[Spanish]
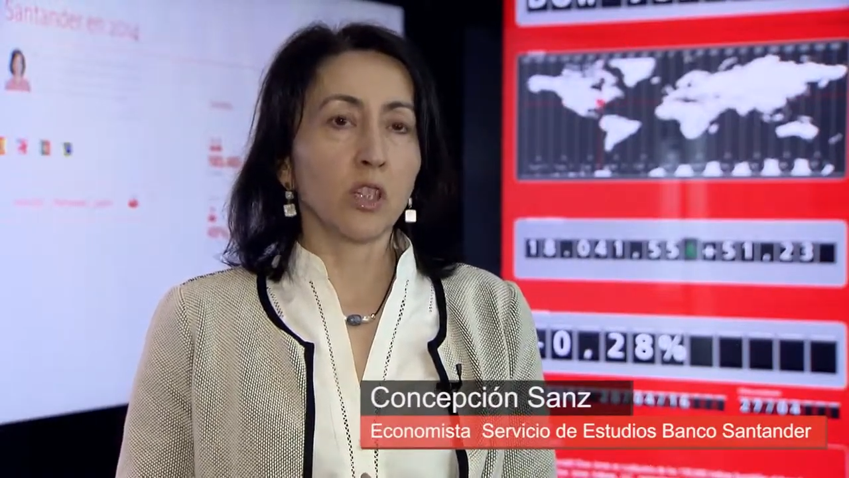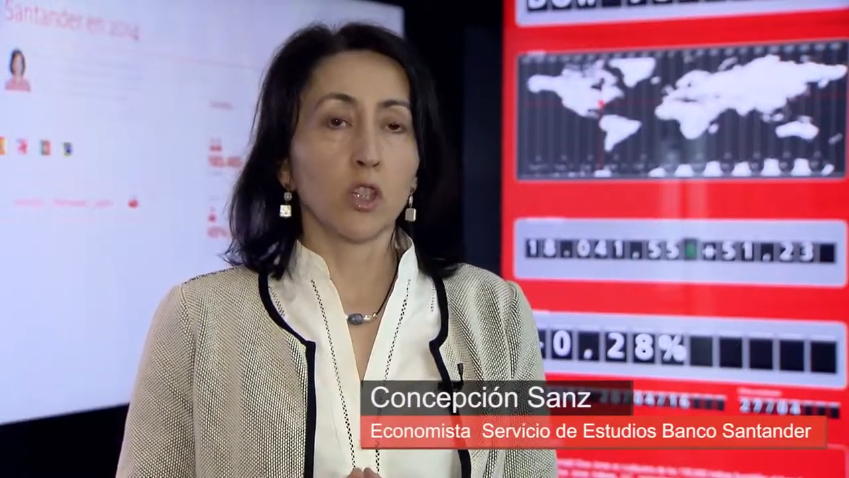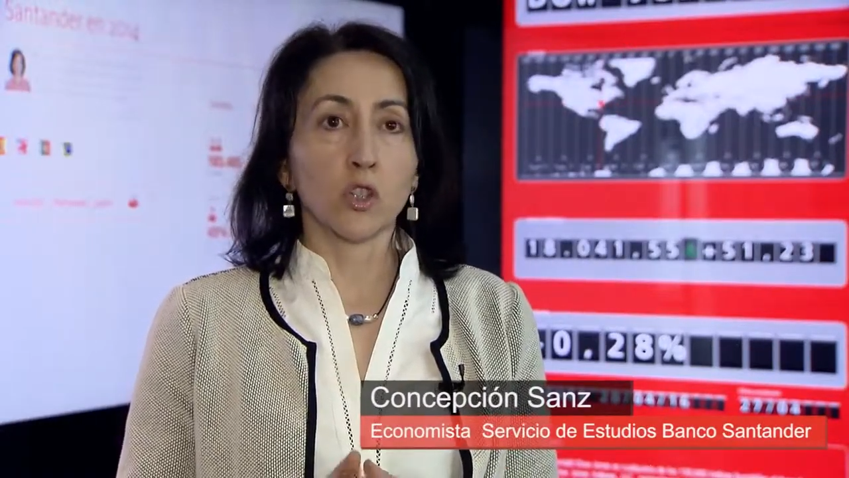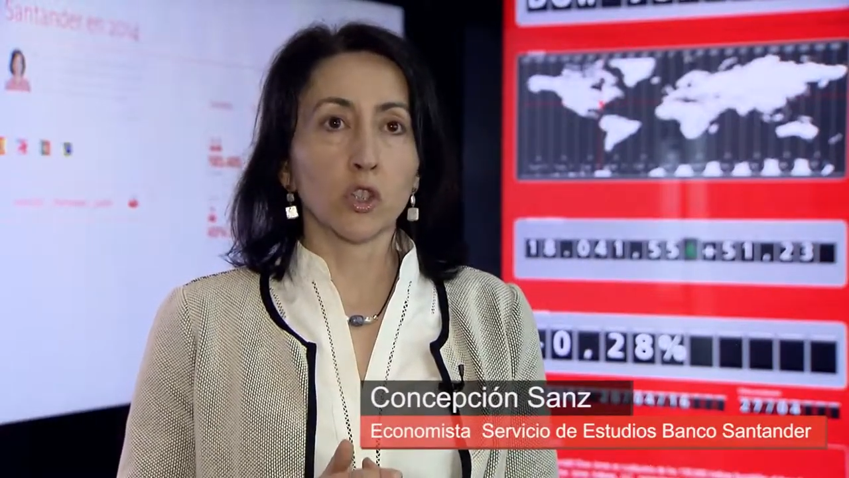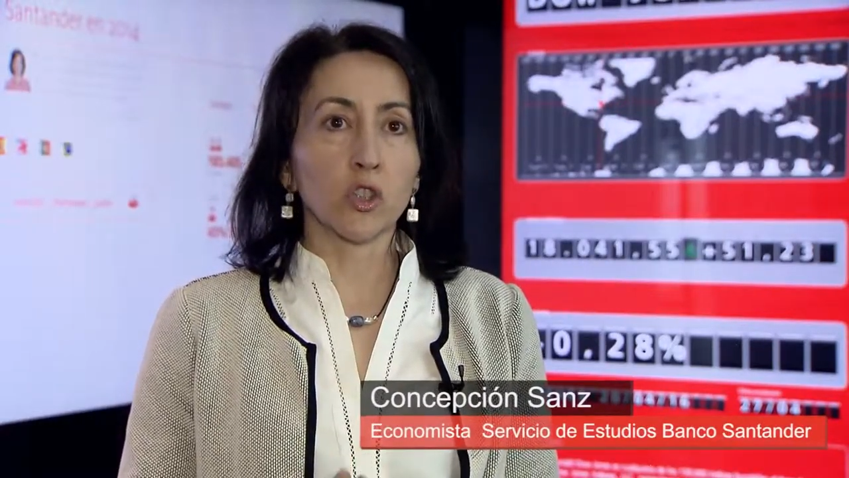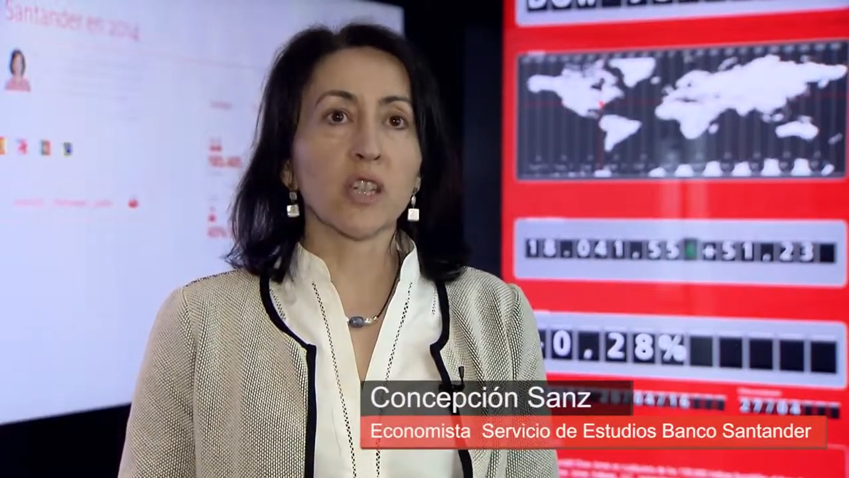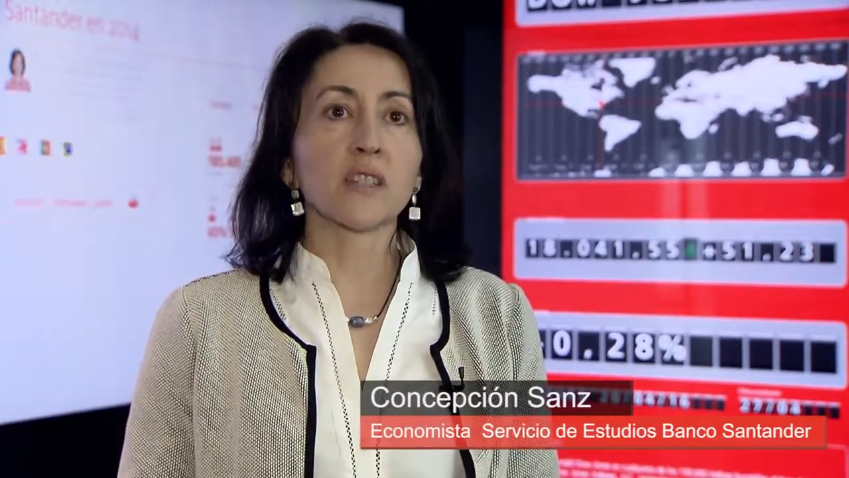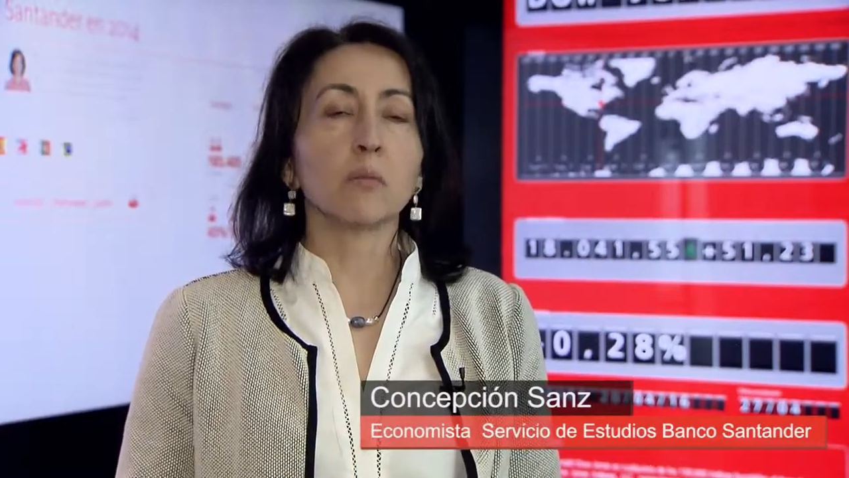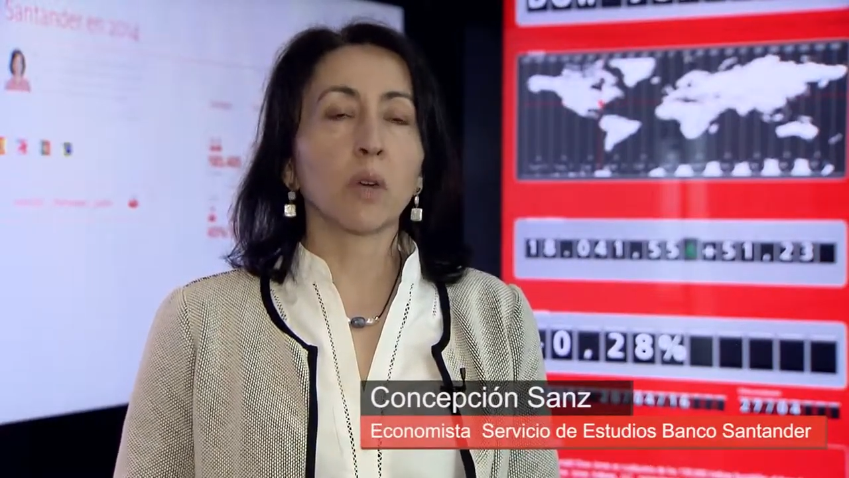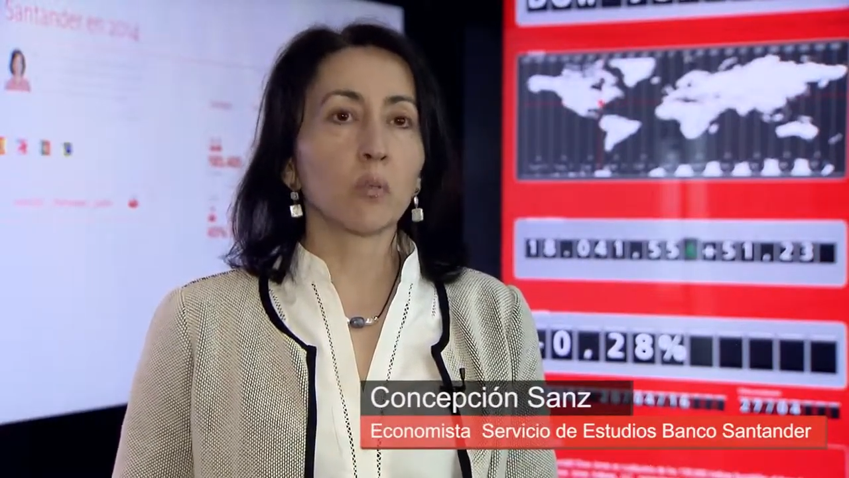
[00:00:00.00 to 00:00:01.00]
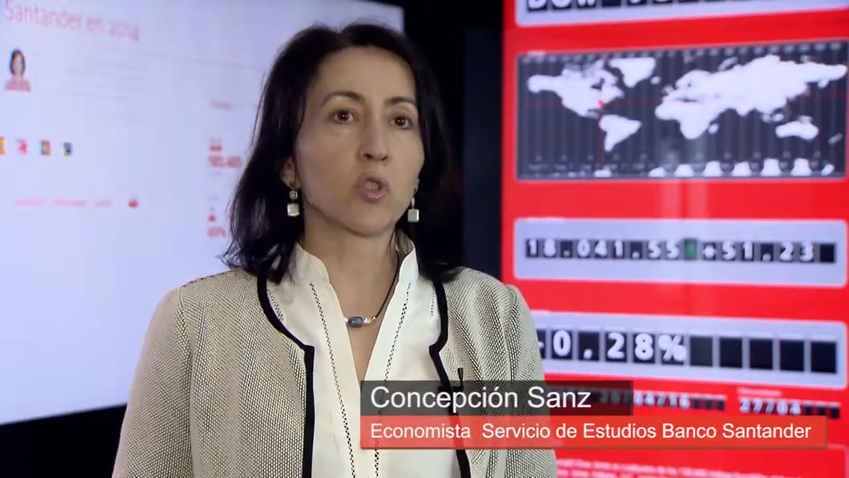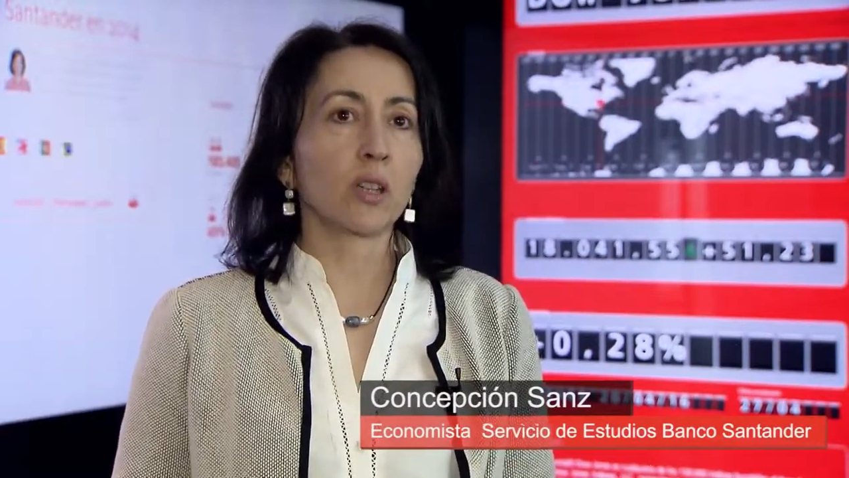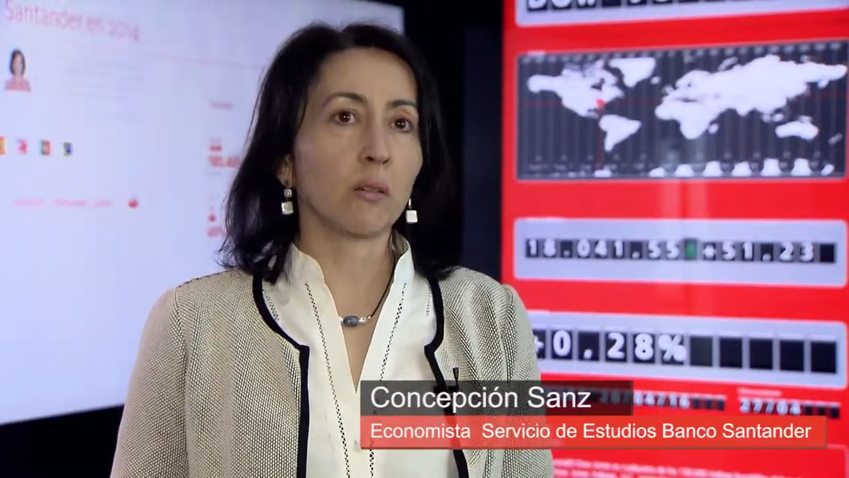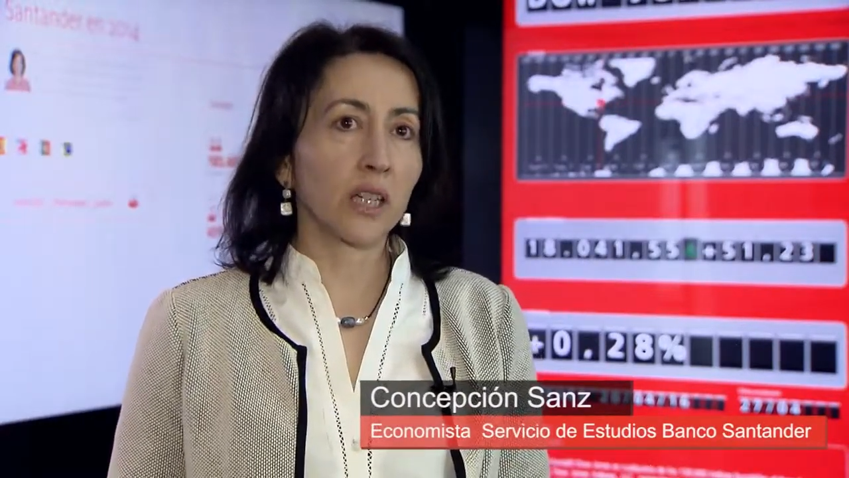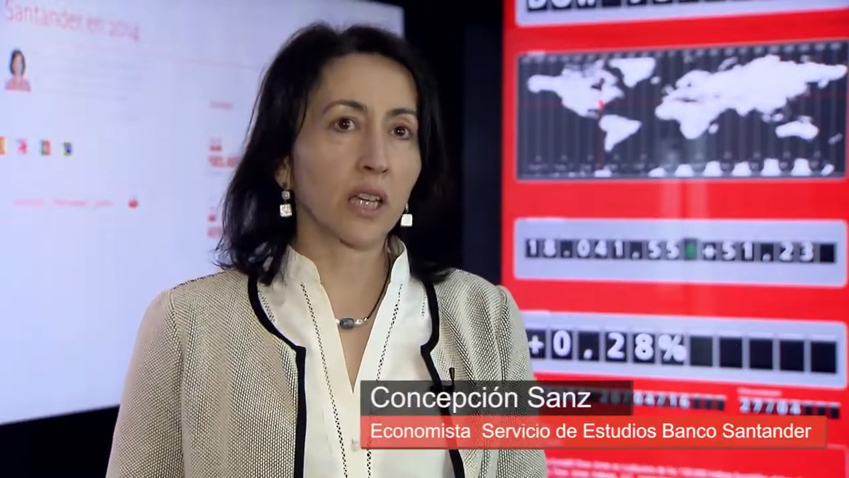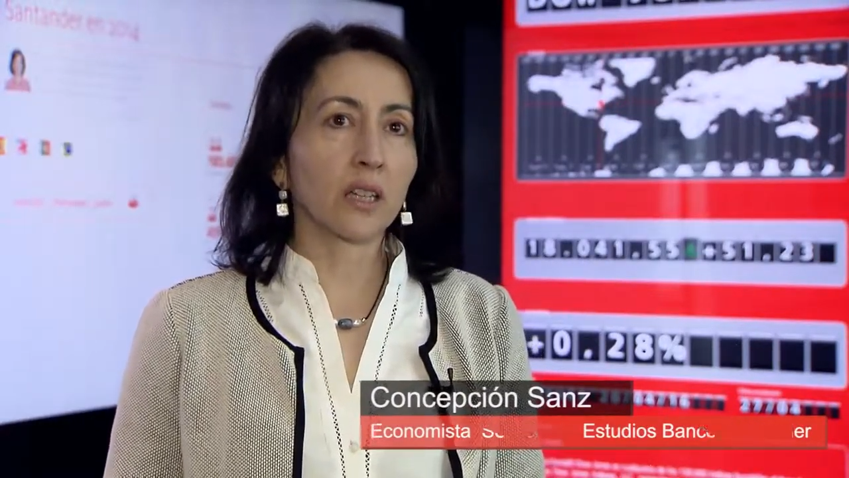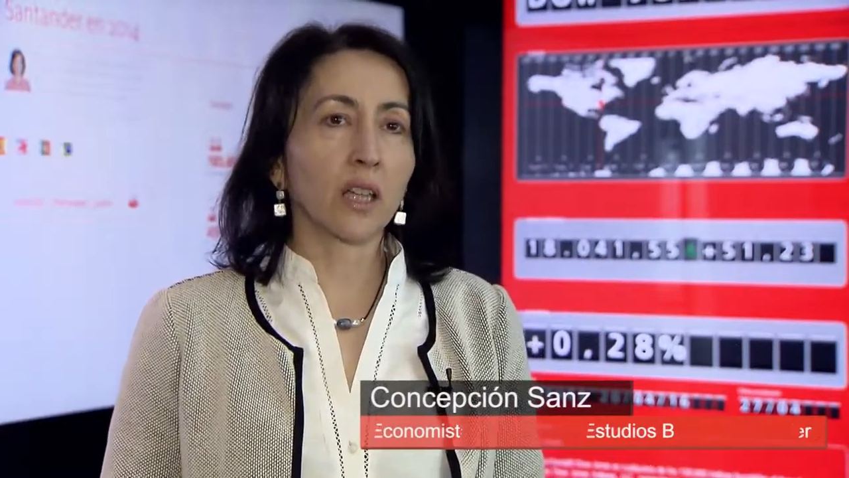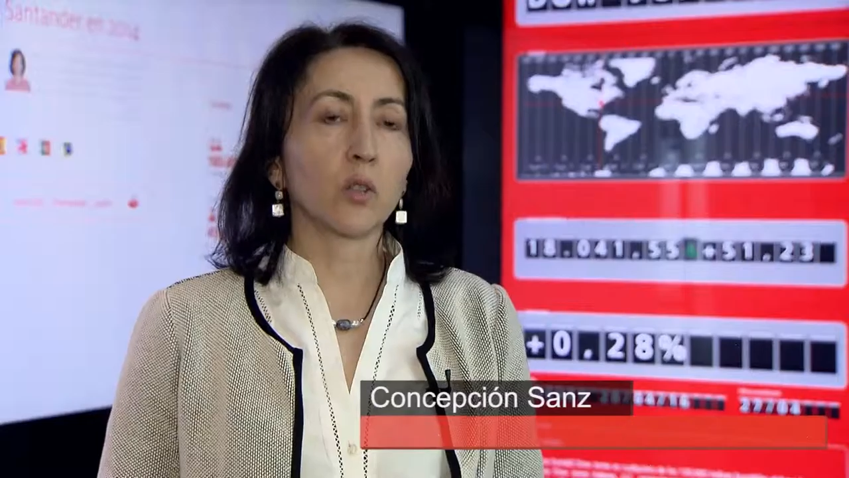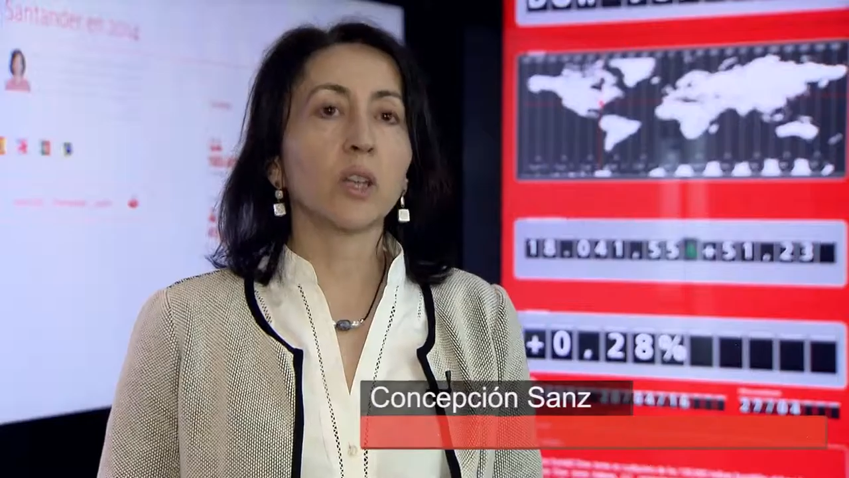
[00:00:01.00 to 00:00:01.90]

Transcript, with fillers: Nosotros estimamos que habría quedado